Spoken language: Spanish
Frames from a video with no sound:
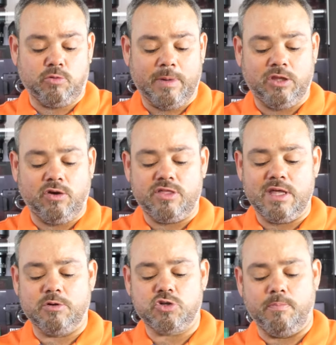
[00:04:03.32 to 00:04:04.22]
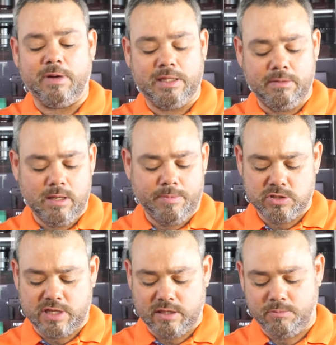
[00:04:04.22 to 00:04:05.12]
automático decíamos compatible, pero
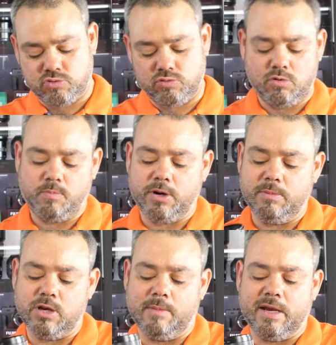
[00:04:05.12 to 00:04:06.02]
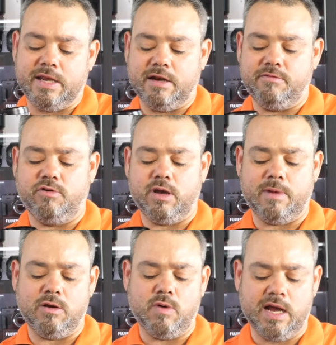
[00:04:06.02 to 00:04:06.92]
si hacemos o ponemos la máquina en enfoque
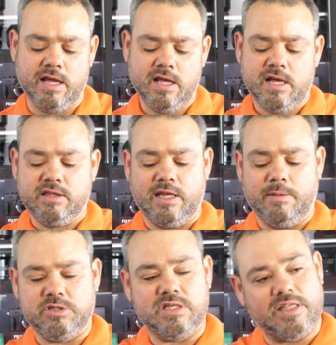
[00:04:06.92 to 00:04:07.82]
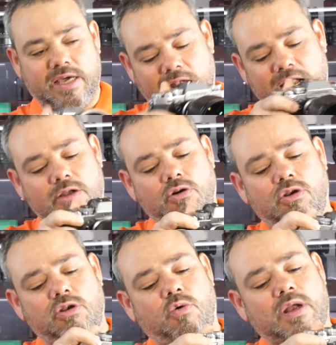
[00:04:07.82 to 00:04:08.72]
manual, tenemos este gran aro
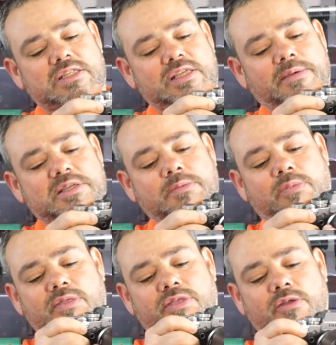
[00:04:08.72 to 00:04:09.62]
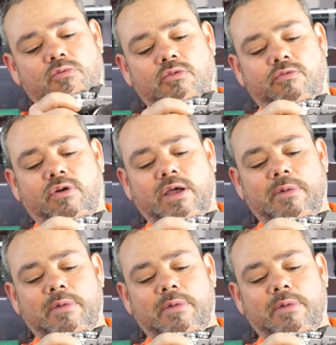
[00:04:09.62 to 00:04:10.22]
con el cual saben se puede hacer un enfoque